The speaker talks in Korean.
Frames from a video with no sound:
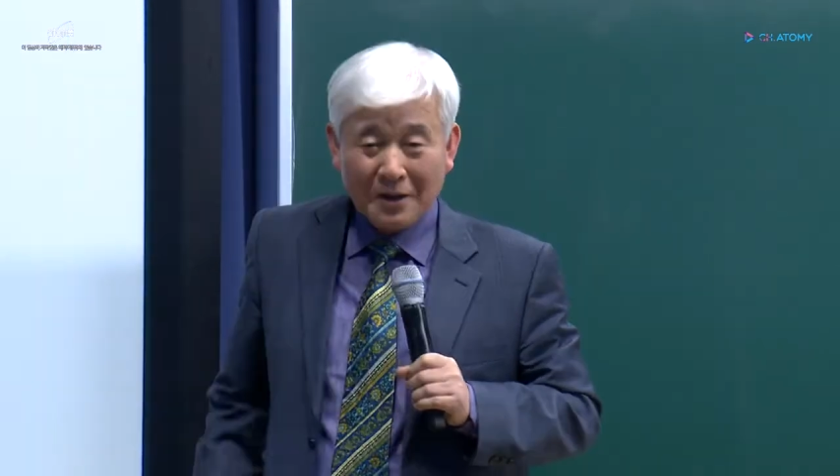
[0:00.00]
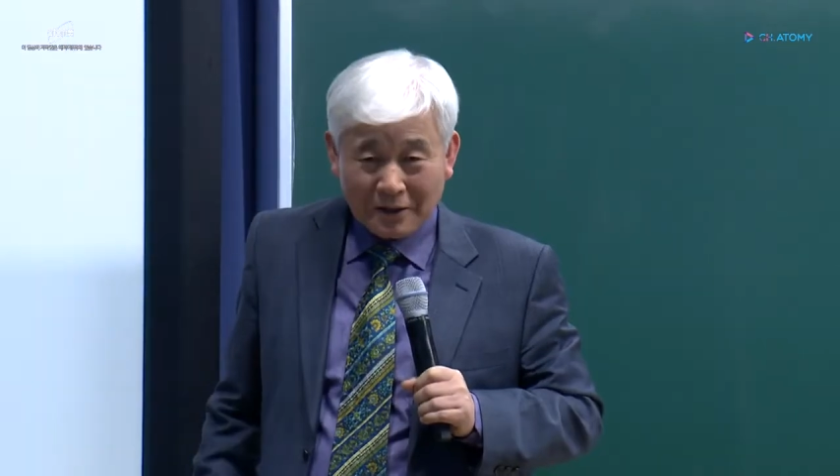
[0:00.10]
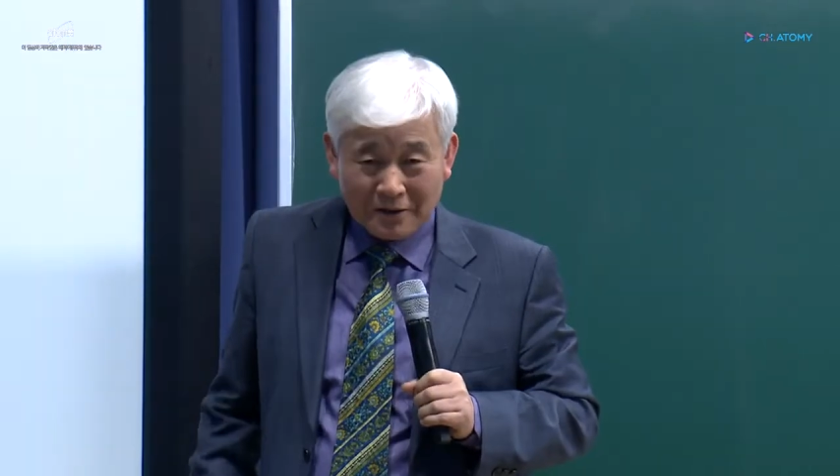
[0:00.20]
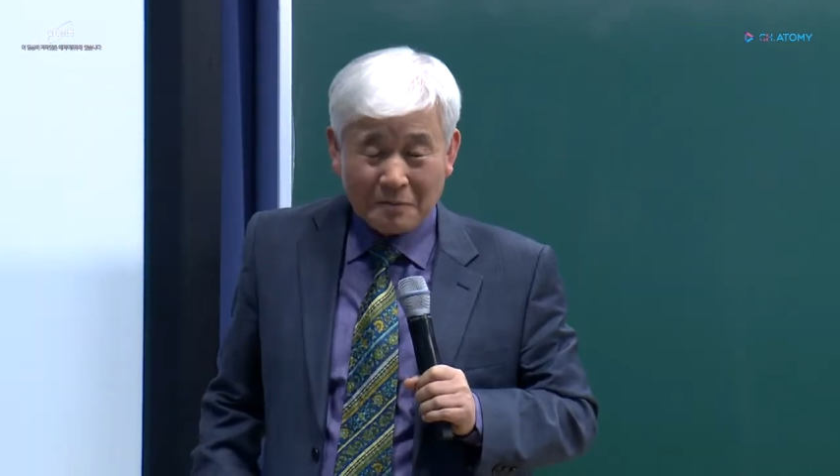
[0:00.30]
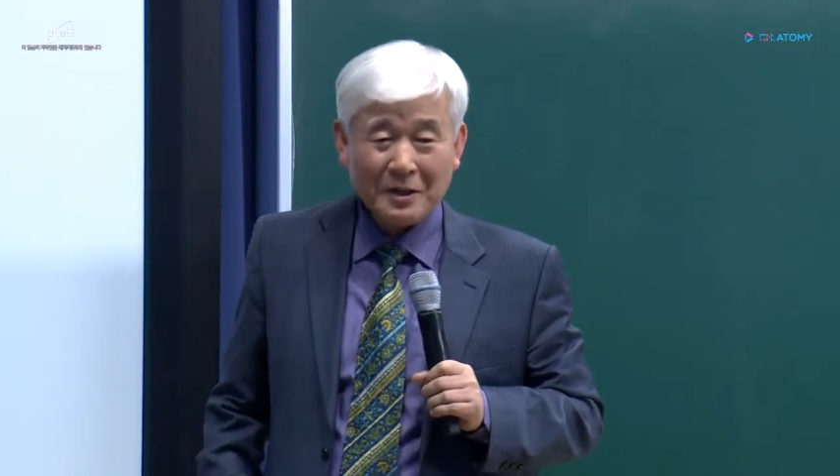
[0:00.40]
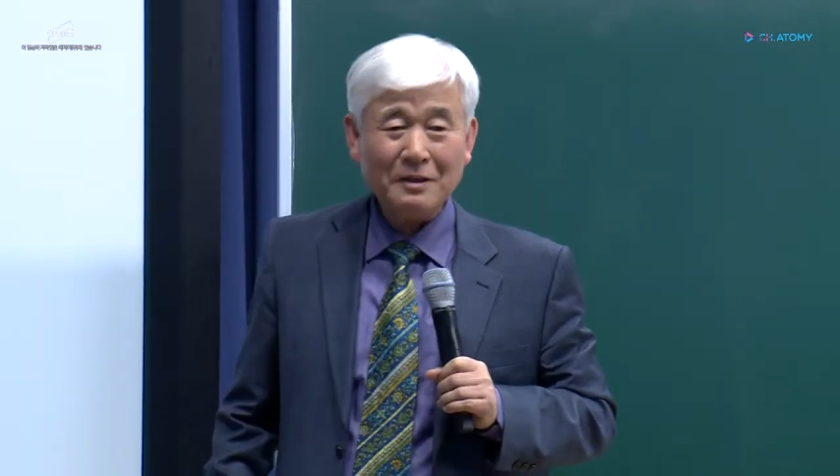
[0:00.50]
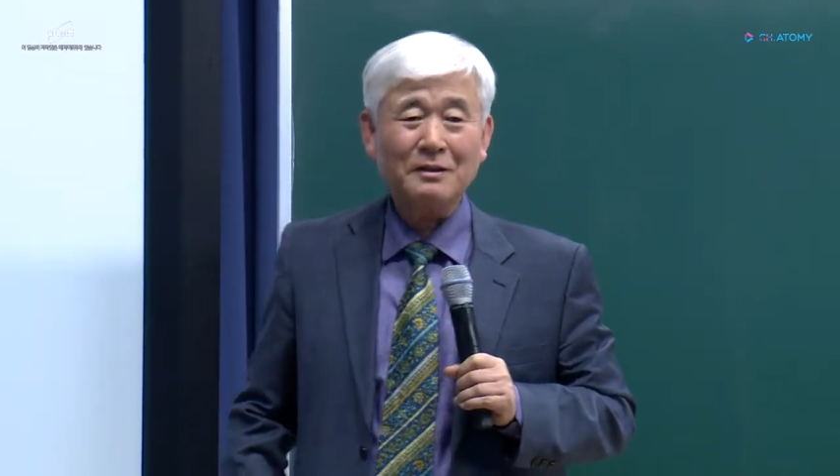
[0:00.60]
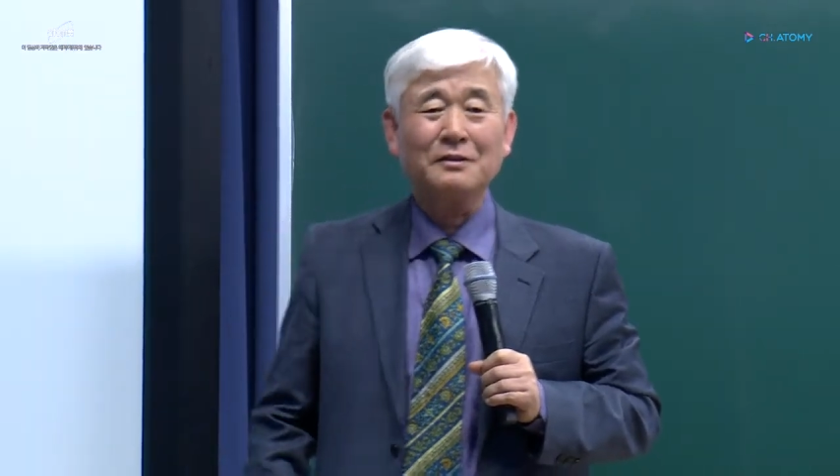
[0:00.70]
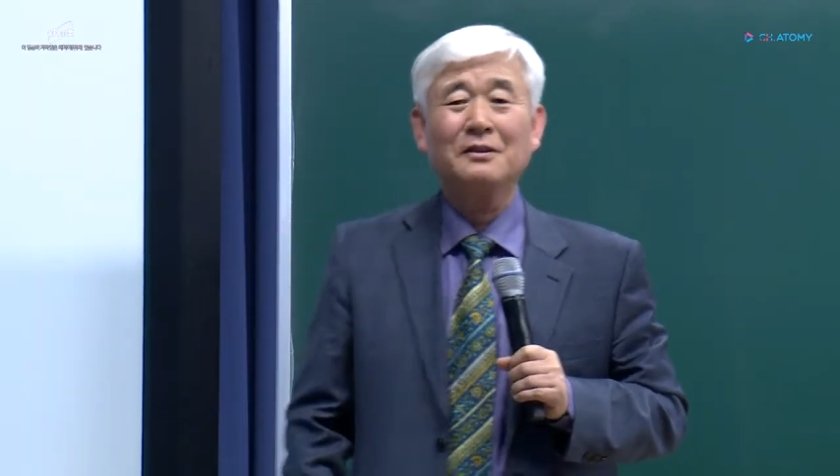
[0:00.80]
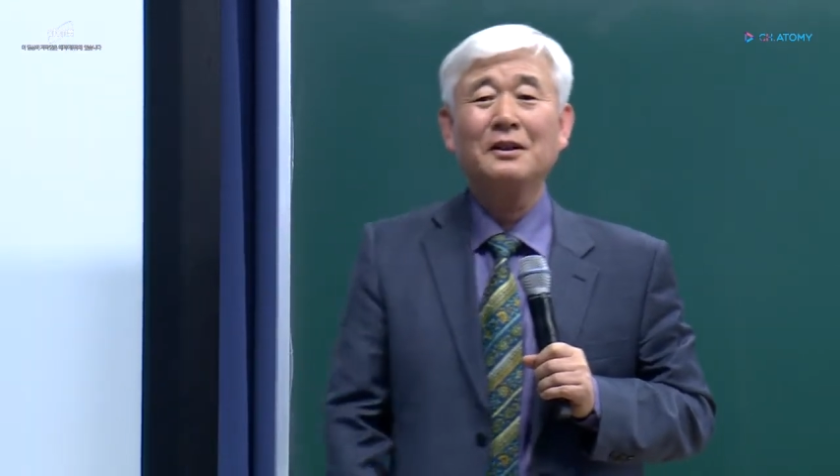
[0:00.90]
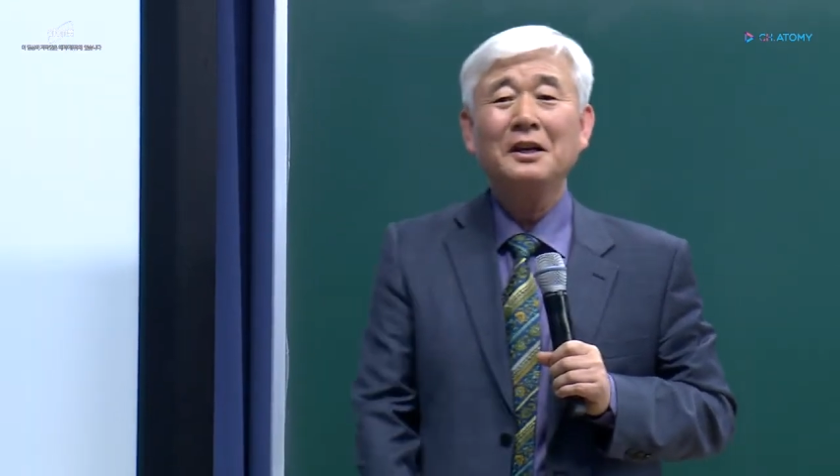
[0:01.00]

그러면